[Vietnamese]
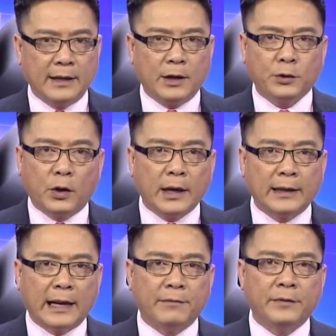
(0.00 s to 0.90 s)
đó là
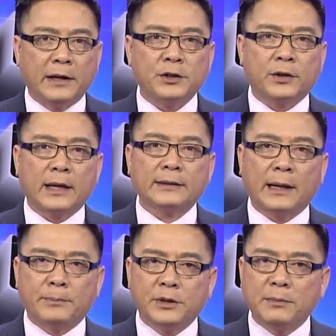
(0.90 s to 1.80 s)
làm việc cho các
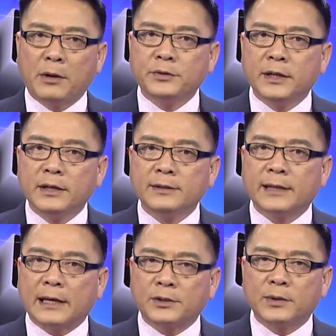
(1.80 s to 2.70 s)
tạp chí báo chí
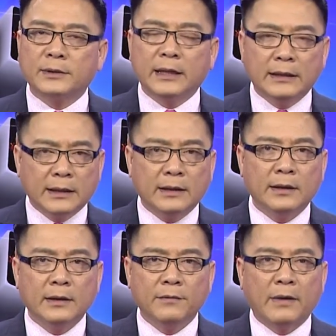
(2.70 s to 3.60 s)
sản xuất tin tức
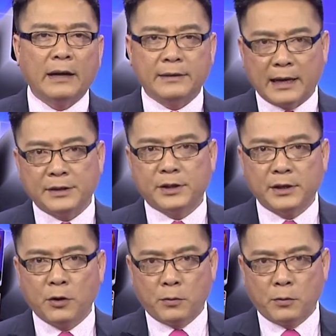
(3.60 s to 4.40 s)
và giải trí hút